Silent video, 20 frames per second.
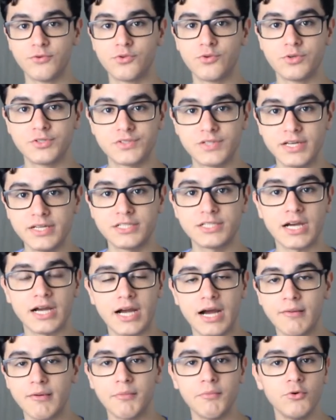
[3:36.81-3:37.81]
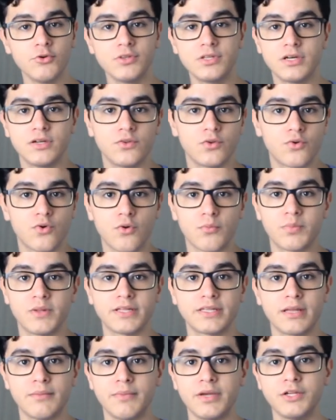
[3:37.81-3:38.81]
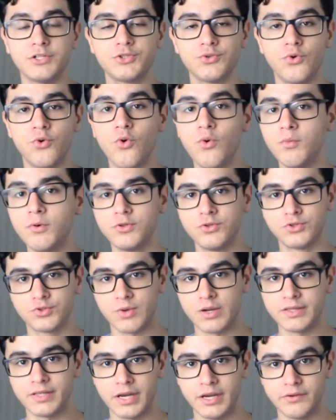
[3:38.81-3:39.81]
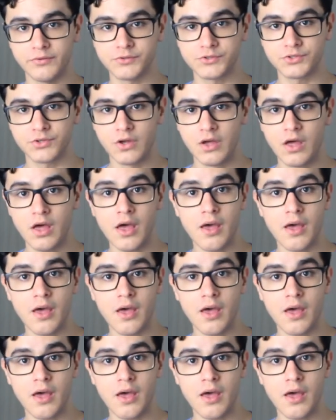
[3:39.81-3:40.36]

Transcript: Future State acaba mudando completamente o rumo dos quadrinhos.